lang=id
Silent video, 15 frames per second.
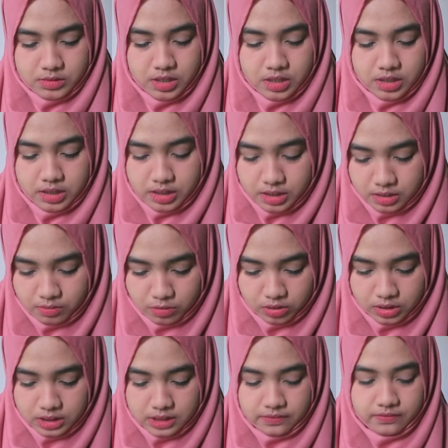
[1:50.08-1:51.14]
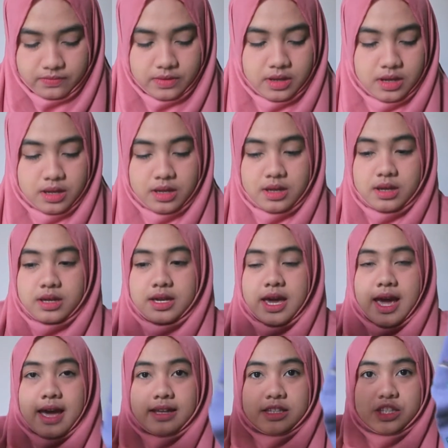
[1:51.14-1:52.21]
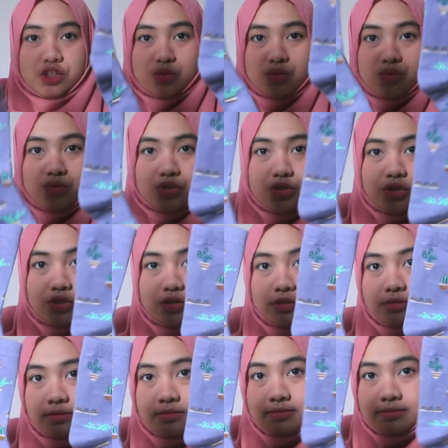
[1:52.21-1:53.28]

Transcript: ya ini motifnya kaktus